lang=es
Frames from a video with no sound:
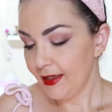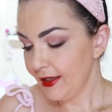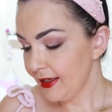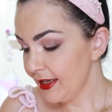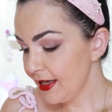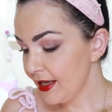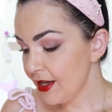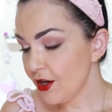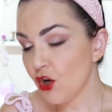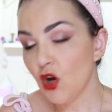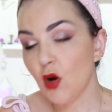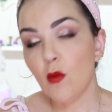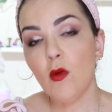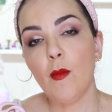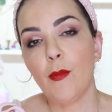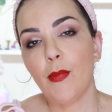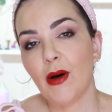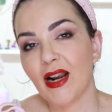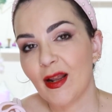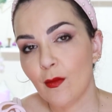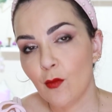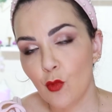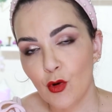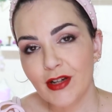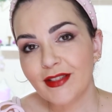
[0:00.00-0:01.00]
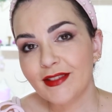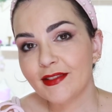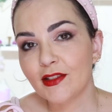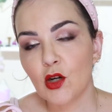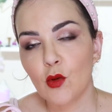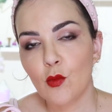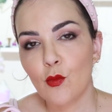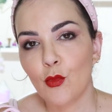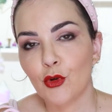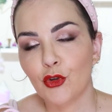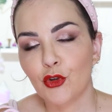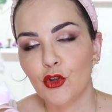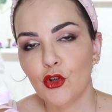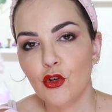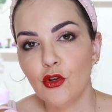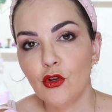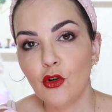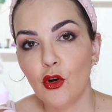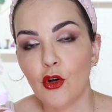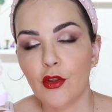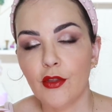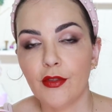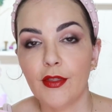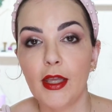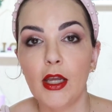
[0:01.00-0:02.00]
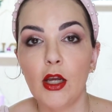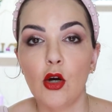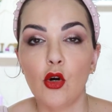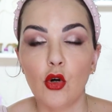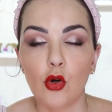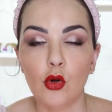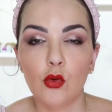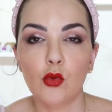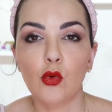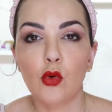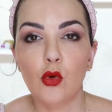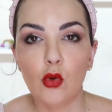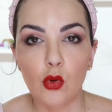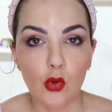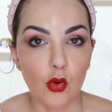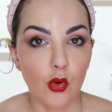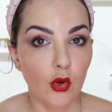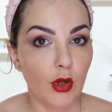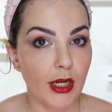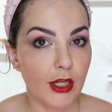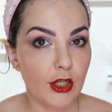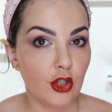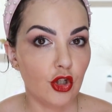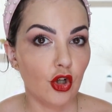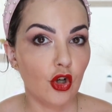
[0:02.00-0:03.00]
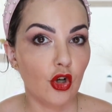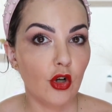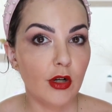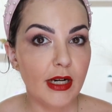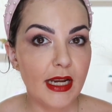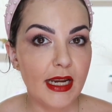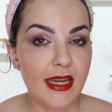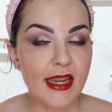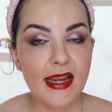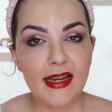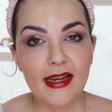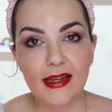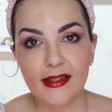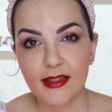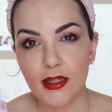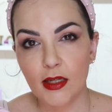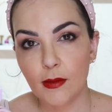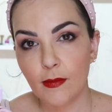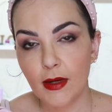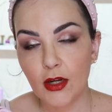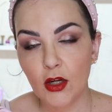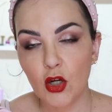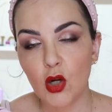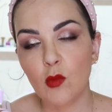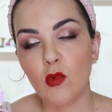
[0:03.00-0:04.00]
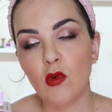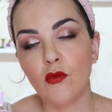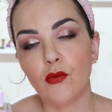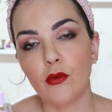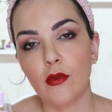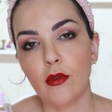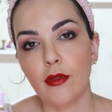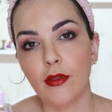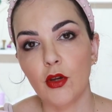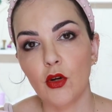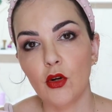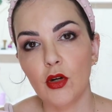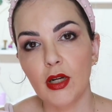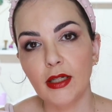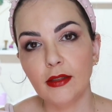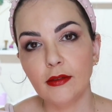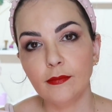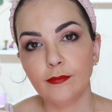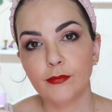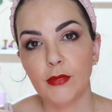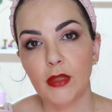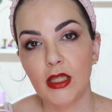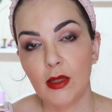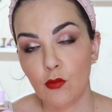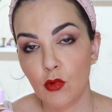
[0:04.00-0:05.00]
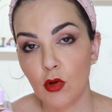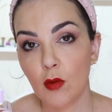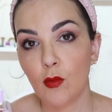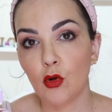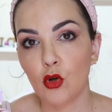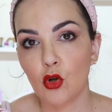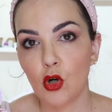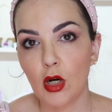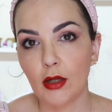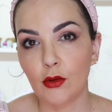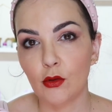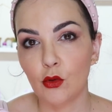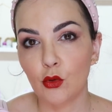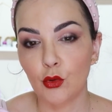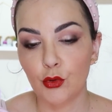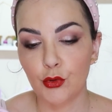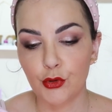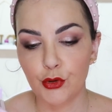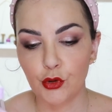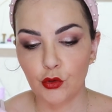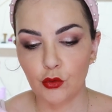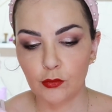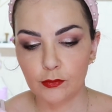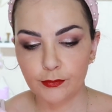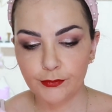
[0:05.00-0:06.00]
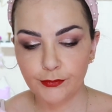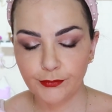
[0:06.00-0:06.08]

Y como para muestra un botón, os dejo con un look hecho con ella y así veis cómo funciona y vuelvo con la conclusión.